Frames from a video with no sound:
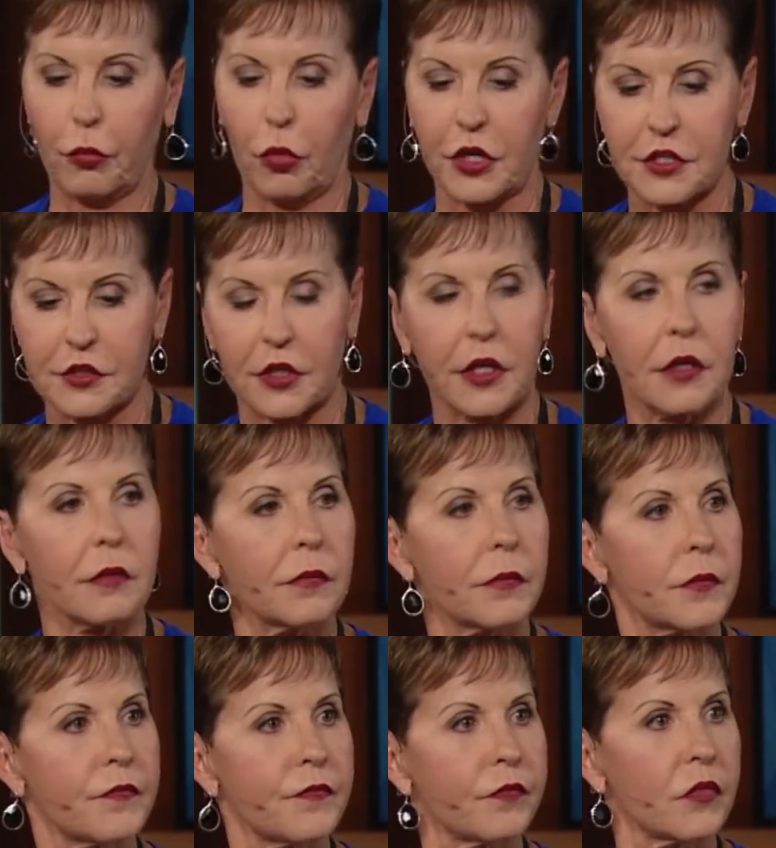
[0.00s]

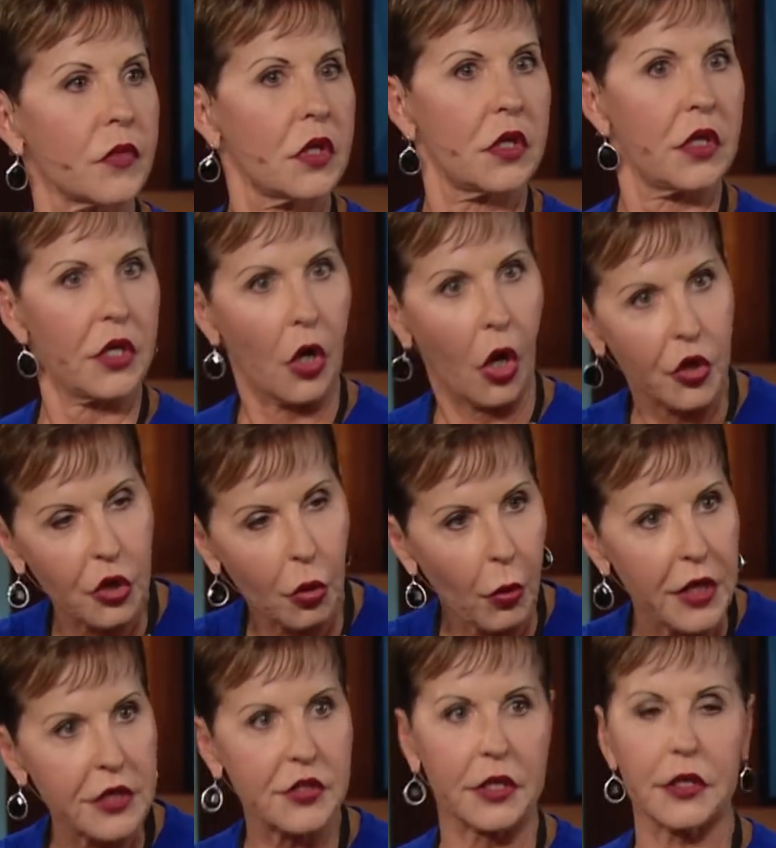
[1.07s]
versteht.
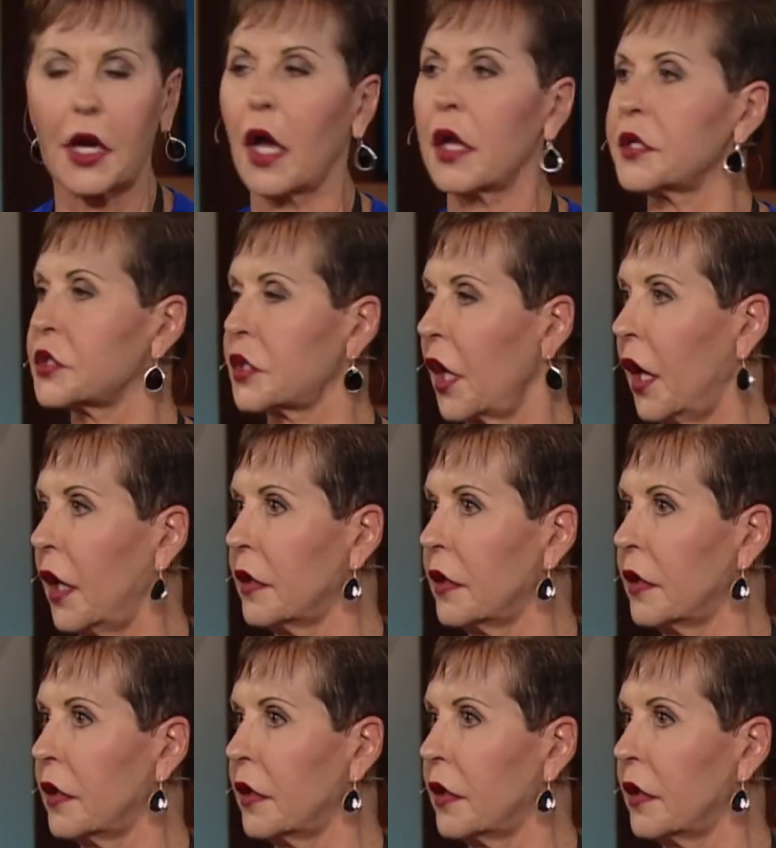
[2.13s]
Vertraut Gott